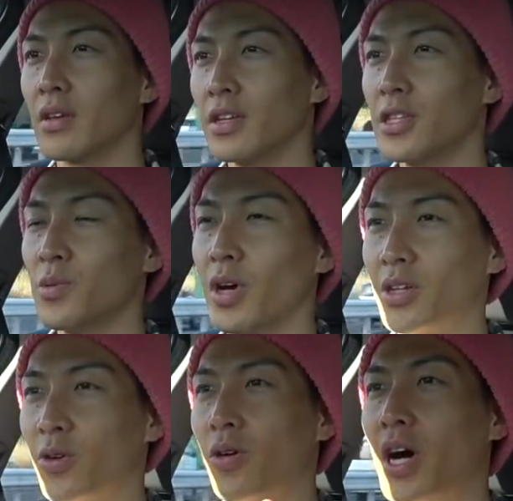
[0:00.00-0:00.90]
いつ
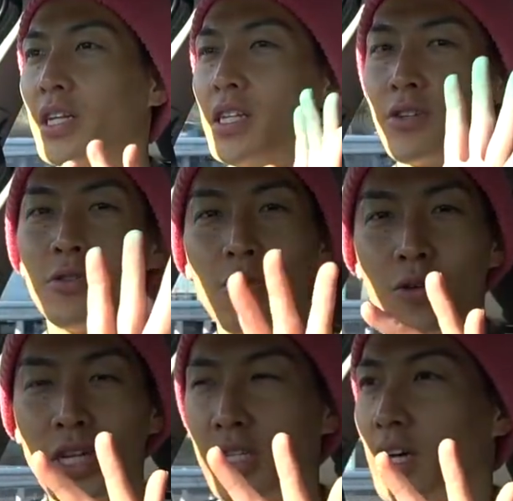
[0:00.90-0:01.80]
も羽田空
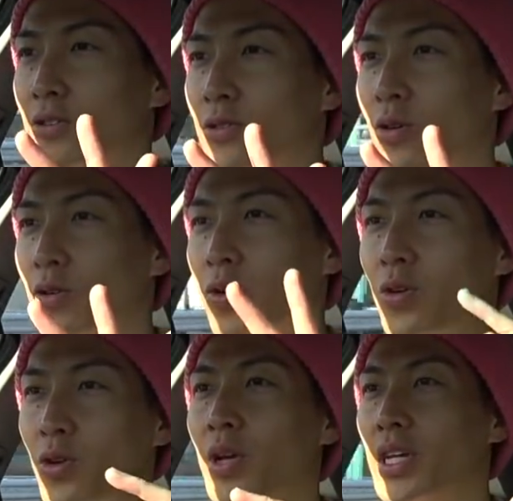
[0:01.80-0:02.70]
港、成田空港、
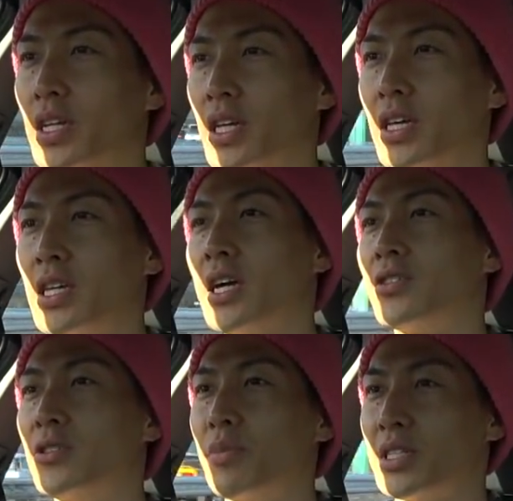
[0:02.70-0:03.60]
東京駅に行きや
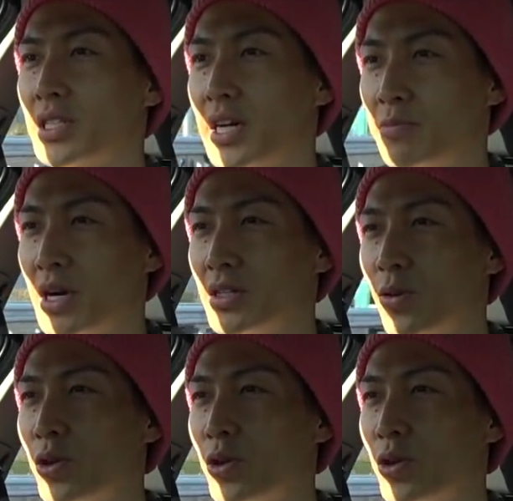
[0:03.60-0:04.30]
すい街であればど